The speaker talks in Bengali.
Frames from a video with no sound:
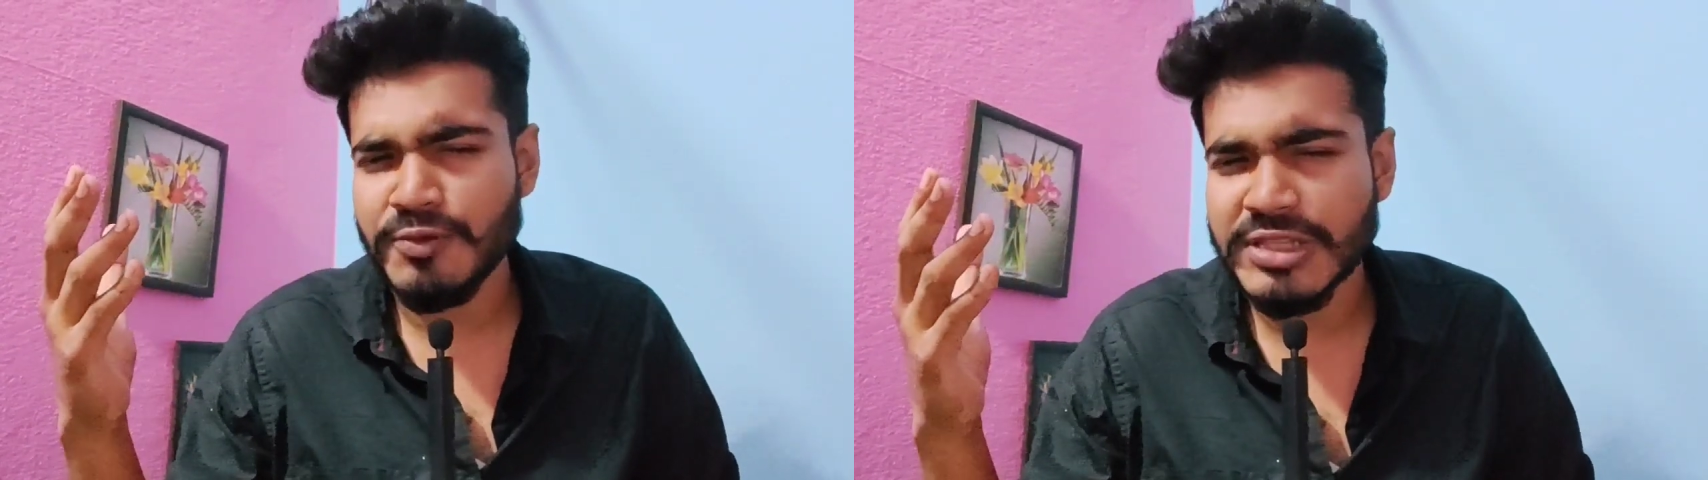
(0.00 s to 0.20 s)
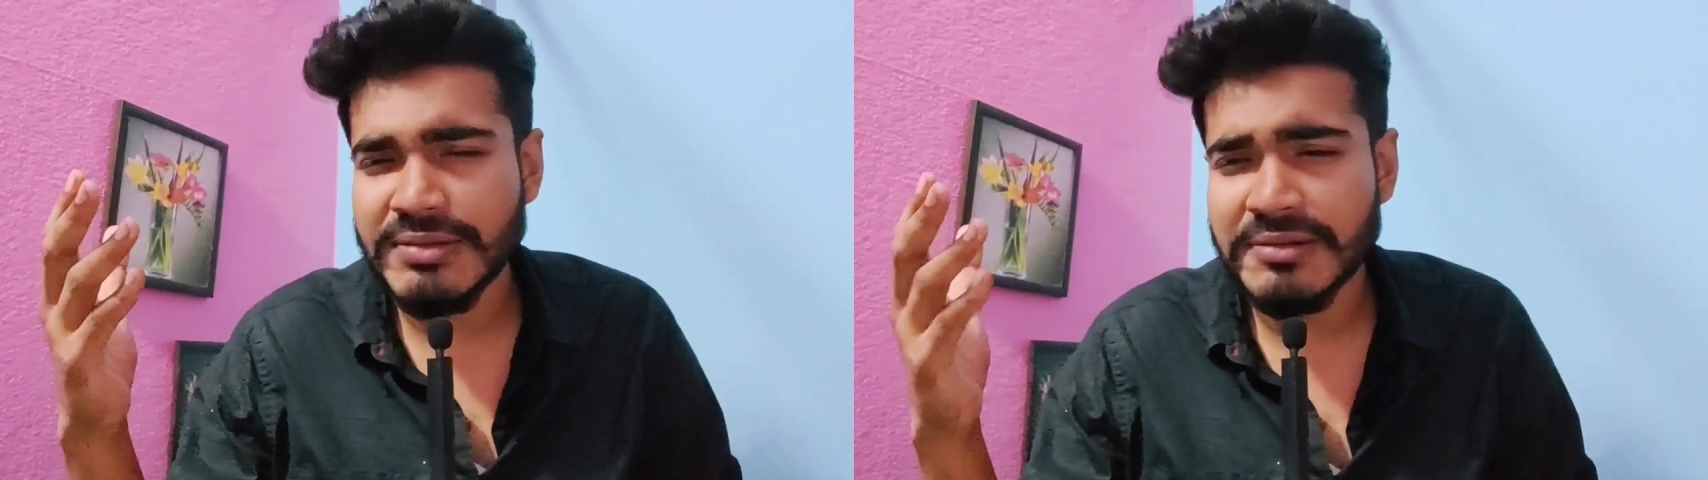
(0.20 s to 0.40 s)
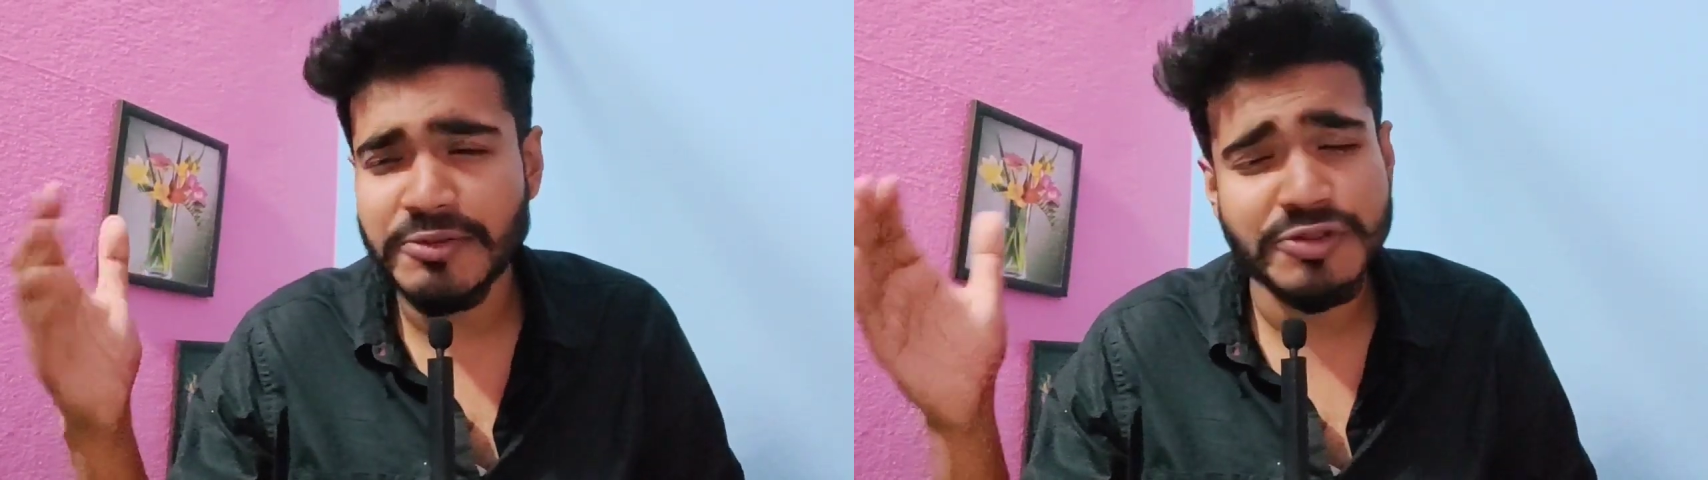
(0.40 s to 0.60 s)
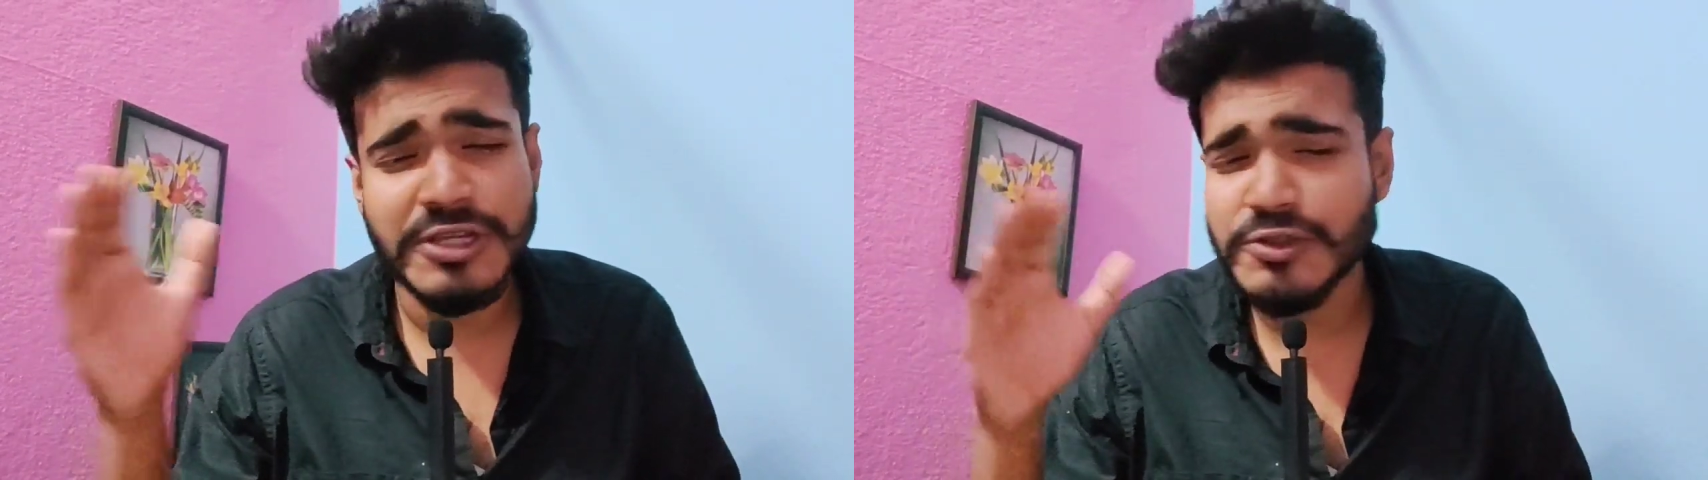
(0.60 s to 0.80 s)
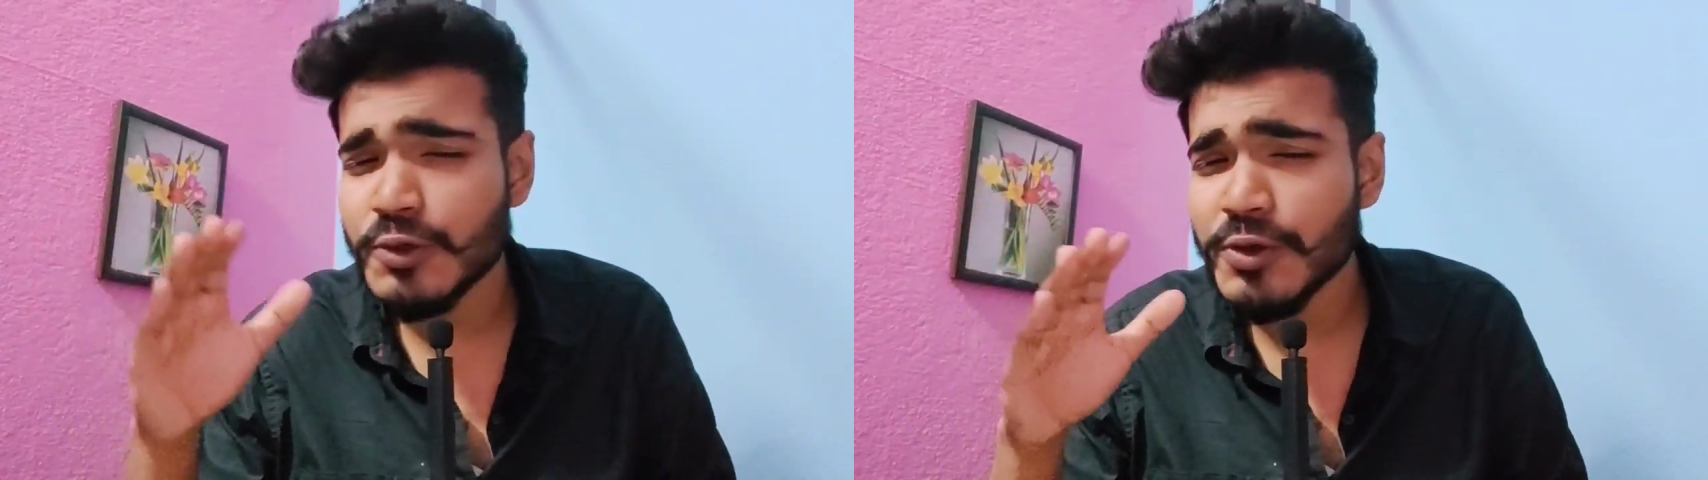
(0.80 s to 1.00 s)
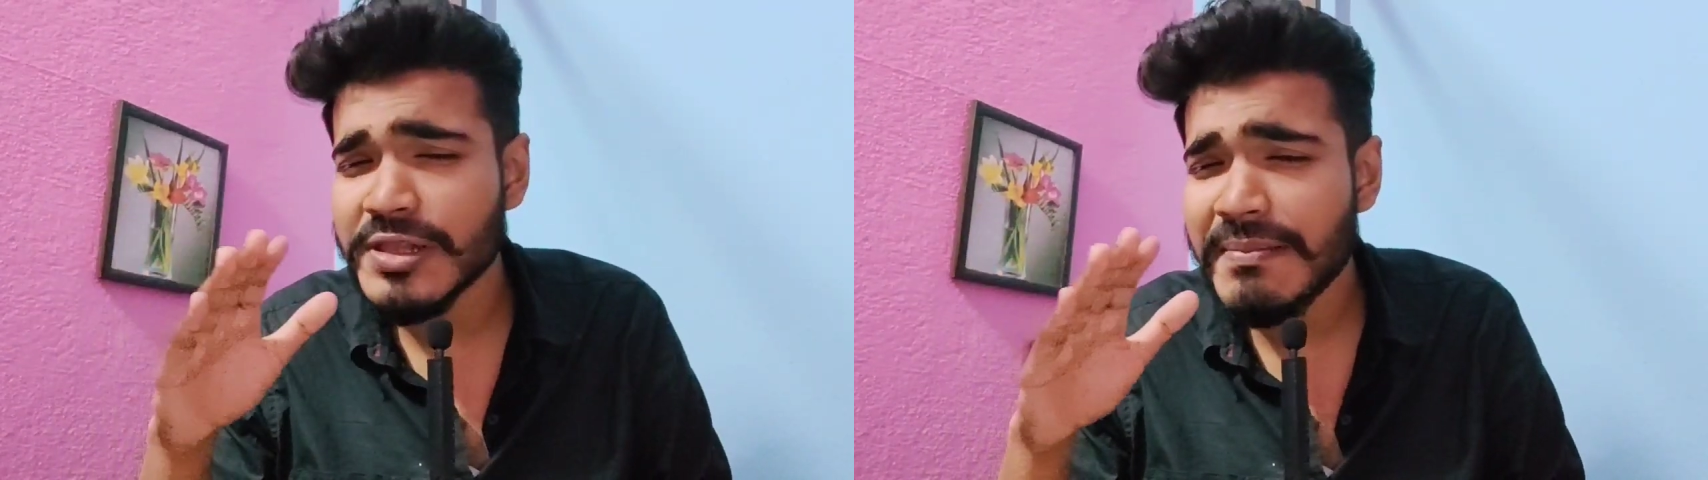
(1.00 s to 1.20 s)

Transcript: বুঝতে পারবেন তো সেই জন্য সে